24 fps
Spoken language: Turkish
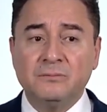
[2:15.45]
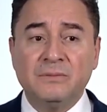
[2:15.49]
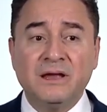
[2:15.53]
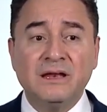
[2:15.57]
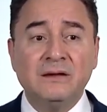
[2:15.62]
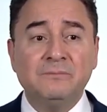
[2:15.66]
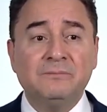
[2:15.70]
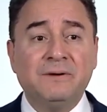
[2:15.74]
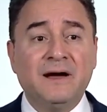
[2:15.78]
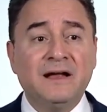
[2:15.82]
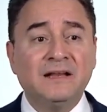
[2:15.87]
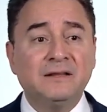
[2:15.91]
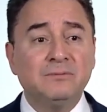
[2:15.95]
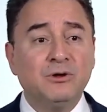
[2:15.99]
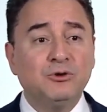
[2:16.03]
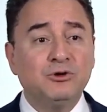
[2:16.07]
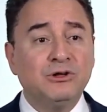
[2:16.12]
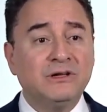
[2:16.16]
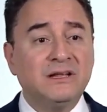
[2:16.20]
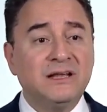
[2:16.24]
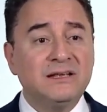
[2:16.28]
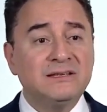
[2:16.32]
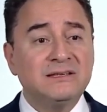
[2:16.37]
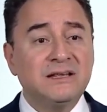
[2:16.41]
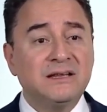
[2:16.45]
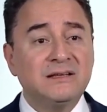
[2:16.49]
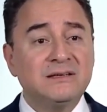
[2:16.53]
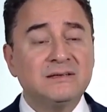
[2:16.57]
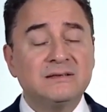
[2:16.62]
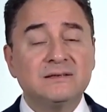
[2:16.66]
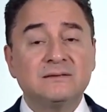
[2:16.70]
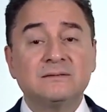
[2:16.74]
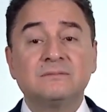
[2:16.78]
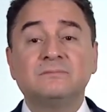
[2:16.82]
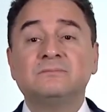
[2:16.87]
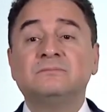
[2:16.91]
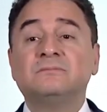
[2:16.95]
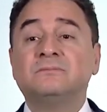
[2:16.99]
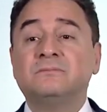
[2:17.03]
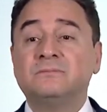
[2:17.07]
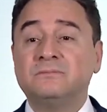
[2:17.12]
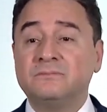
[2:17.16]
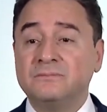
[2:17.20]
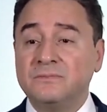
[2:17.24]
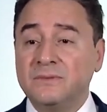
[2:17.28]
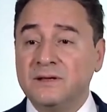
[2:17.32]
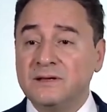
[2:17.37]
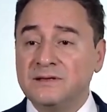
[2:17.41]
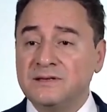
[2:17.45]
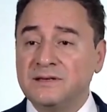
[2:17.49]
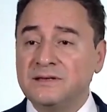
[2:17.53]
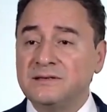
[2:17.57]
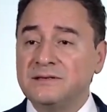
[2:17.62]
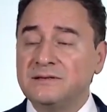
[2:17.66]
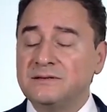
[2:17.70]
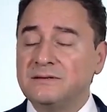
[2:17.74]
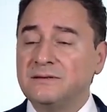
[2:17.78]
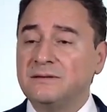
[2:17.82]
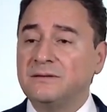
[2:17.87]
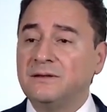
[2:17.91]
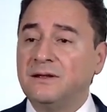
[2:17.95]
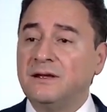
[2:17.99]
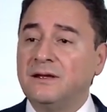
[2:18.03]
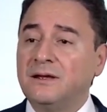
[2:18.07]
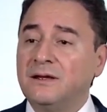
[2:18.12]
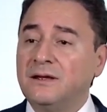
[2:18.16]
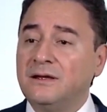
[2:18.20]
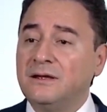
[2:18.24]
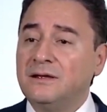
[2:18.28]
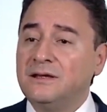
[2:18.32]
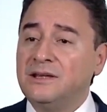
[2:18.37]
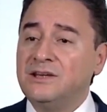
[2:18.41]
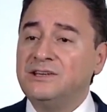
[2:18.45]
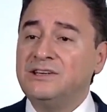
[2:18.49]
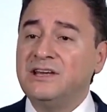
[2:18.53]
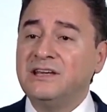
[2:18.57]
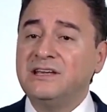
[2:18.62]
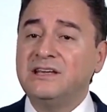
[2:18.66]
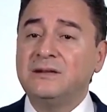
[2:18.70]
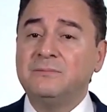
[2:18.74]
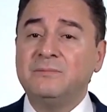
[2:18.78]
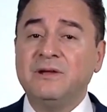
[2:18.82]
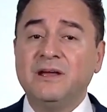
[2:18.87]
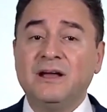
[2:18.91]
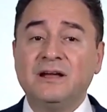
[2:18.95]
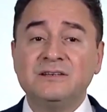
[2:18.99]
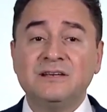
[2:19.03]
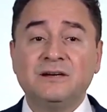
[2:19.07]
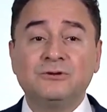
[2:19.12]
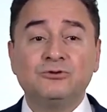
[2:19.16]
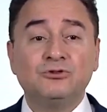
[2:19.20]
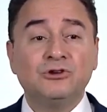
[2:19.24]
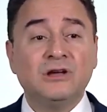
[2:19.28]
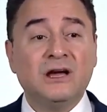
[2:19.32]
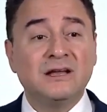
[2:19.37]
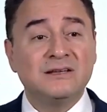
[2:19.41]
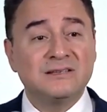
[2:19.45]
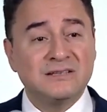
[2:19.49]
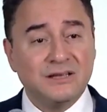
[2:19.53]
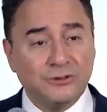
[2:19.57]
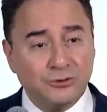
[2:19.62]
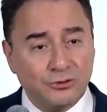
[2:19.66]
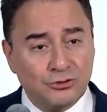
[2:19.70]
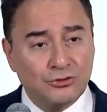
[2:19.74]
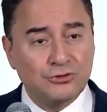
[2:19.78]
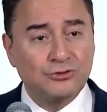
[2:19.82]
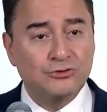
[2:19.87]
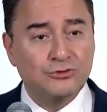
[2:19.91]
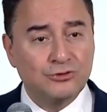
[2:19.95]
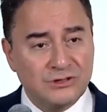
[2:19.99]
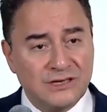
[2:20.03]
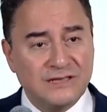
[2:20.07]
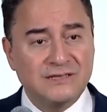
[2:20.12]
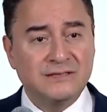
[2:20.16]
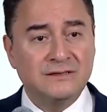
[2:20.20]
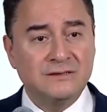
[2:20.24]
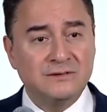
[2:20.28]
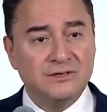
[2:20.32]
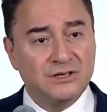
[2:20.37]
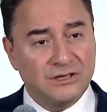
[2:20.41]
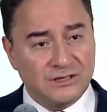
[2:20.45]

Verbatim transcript: Benim partime üye değilseniz siz işe girmeyi ancak rüyanıza görürsünüz desin.